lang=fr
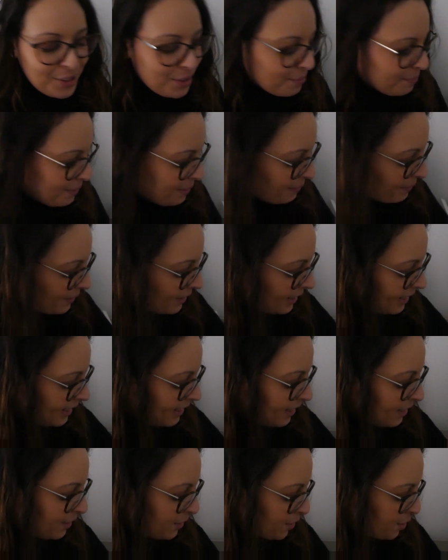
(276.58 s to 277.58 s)
quand même.
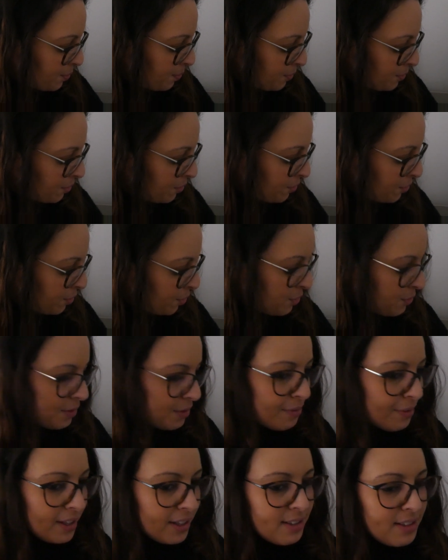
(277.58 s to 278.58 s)
Euh, je pense que ce que je
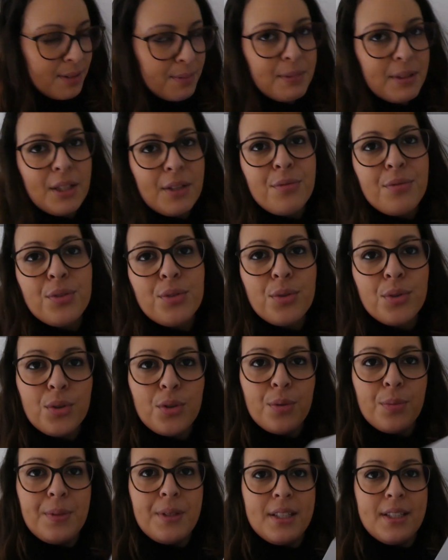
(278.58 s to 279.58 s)
vais faire, c'est peut-être
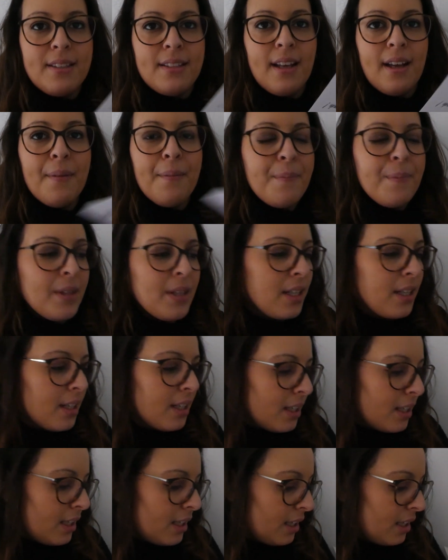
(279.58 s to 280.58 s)
photocopier ça
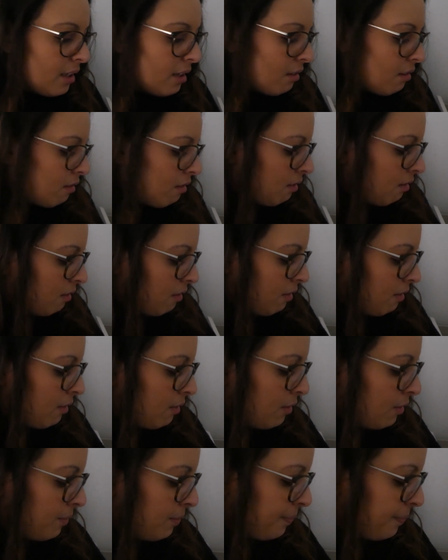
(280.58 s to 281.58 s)
euh,
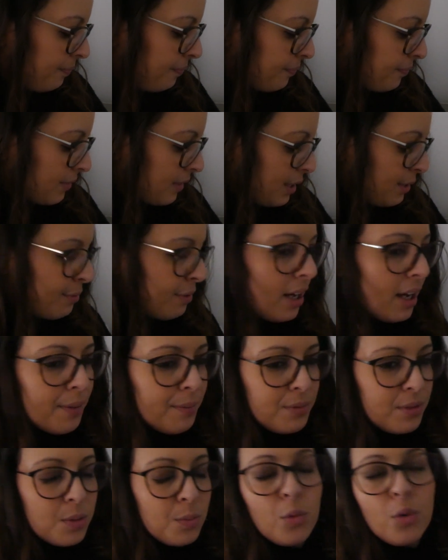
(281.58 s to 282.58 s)
et, faire un
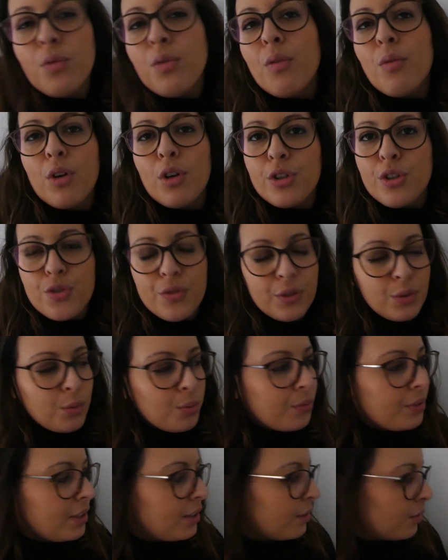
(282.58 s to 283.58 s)
petit mot. Enfin voilà, je vais
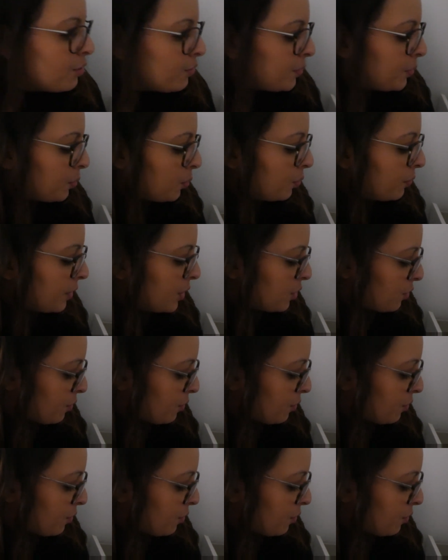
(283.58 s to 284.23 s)
trouver, je vais trouver,